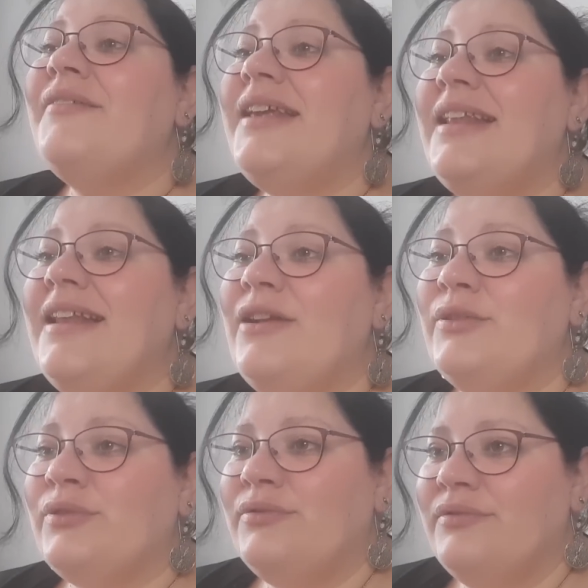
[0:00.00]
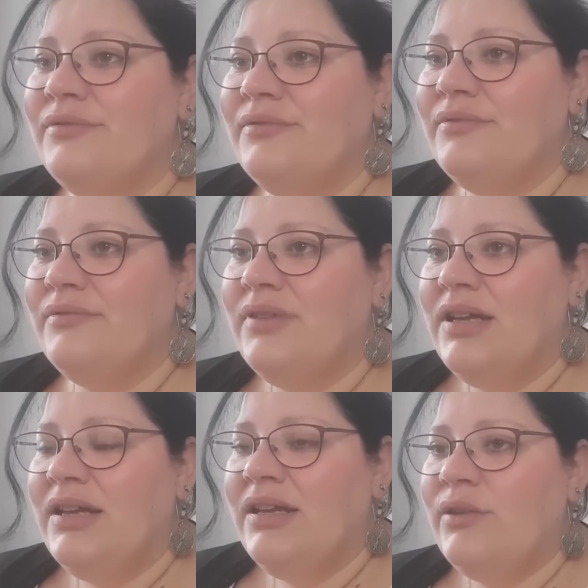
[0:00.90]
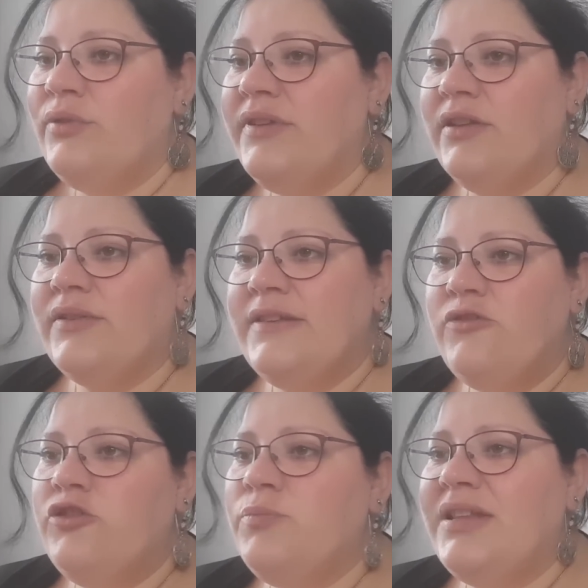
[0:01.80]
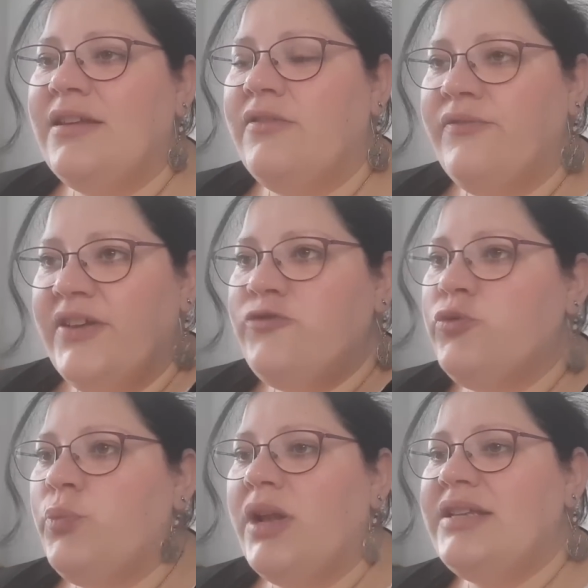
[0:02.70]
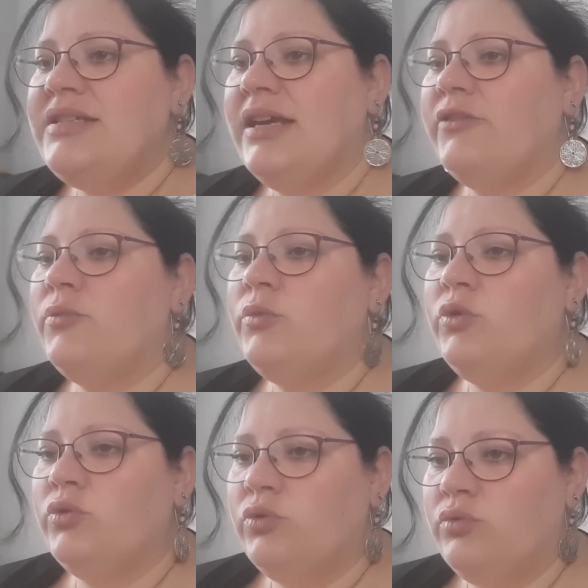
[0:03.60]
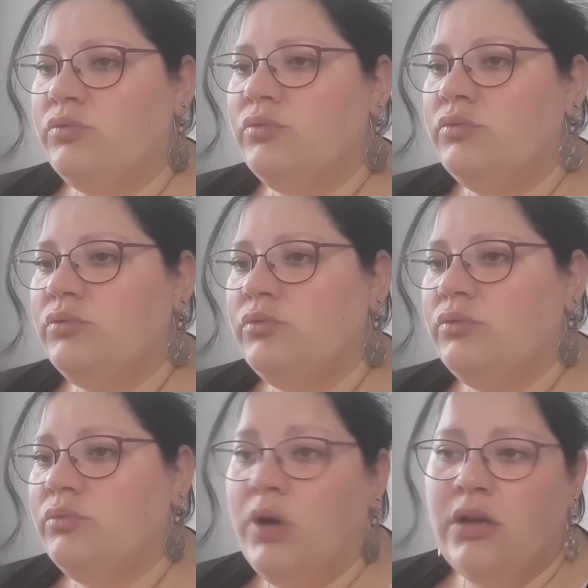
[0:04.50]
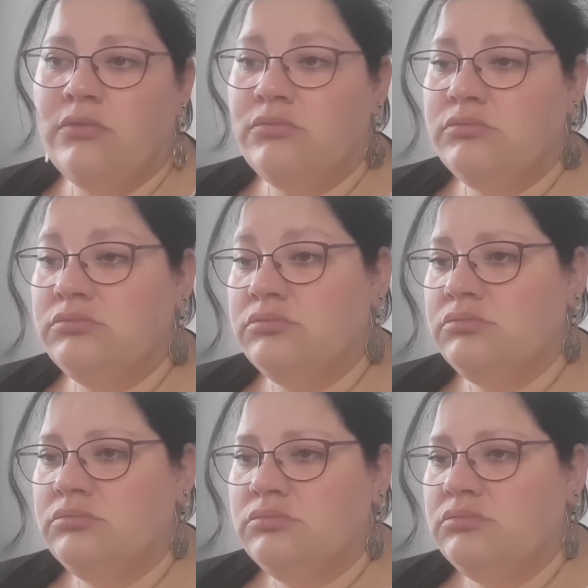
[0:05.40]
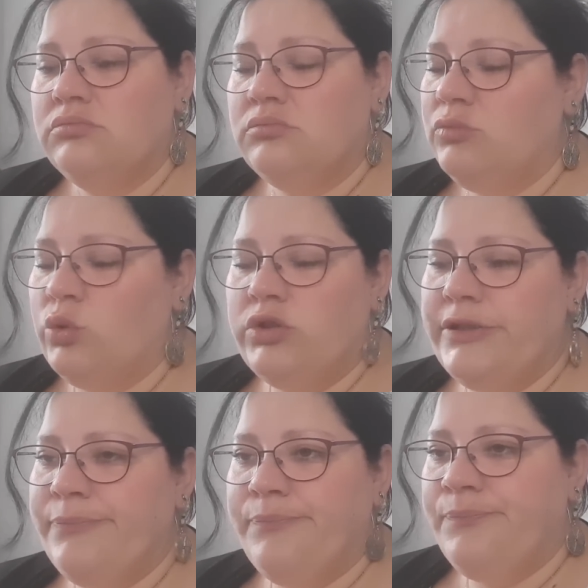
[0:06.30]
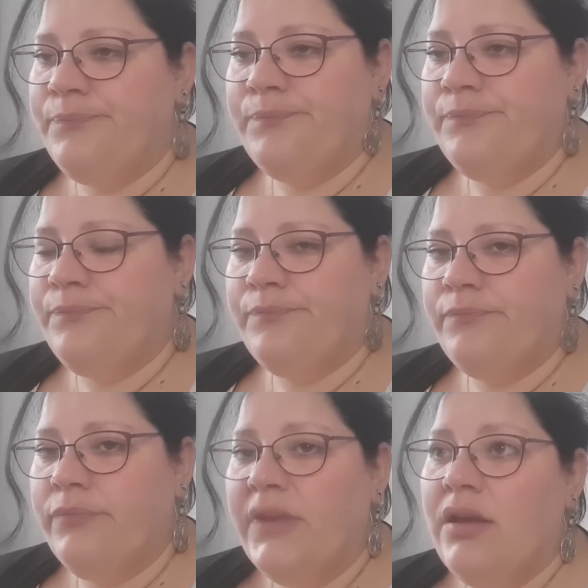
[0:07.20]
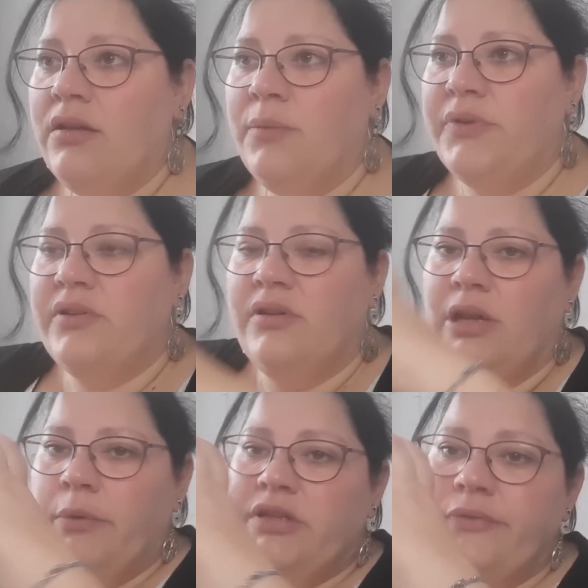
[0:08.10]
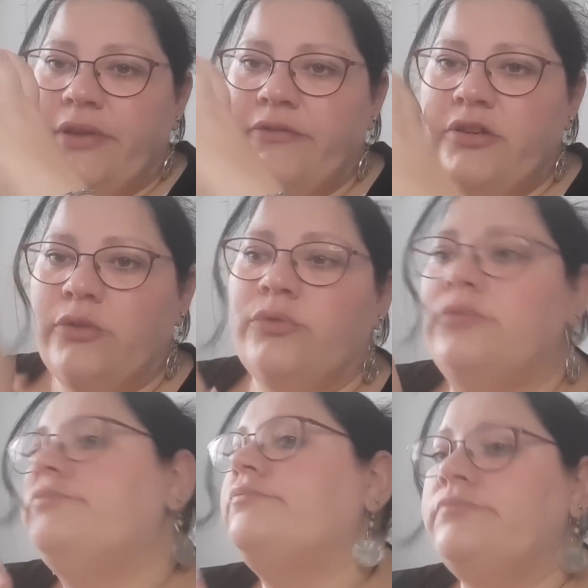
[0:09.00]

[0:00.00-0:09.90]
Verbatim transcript: Oui, il est là le trou. Tu sais que si tu te mettais en face, tu peux aller directement dans le trou. Ouais. Aussi. Non, parce que dans la roche, vous savez, j'ai un trou.